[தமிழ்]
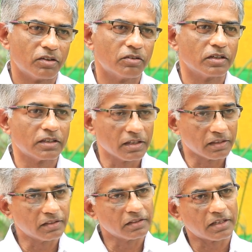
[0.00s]
அவங்களுக்கு
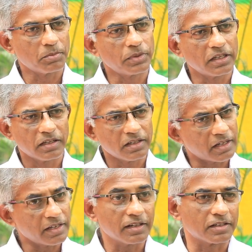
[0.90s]
அந்த கம்பெனியில்
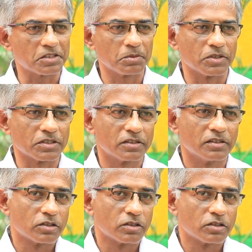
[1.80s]
நிறைய கஸ்டமர்ஸ்